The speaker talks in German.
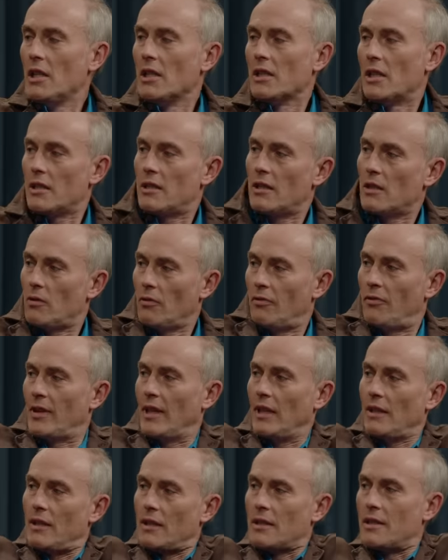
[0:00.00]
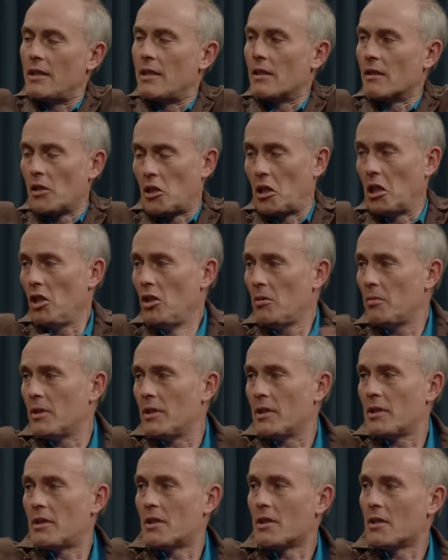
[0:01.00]
dass das so flattert hier. Ich glaube,
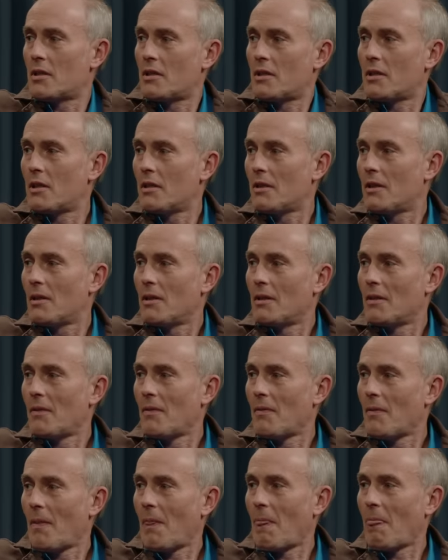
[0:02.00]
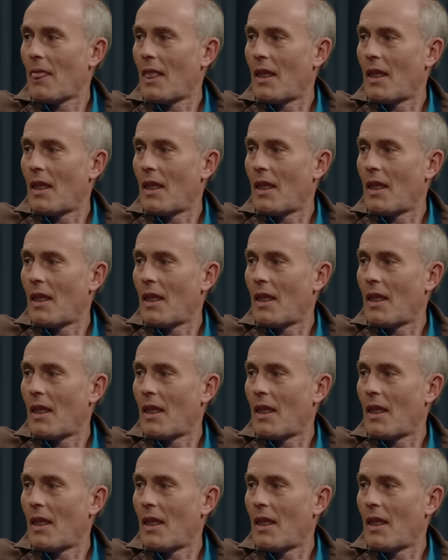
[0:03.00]
dass das. Ja.